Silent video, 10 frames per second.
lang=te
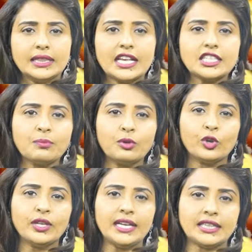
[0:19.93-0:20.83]

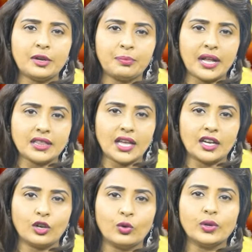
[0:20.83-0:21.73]
దేశంలోని ఇతర
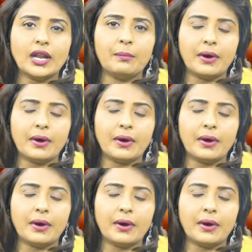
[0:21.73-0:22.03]
ప్రాంతాలలో ఉన్న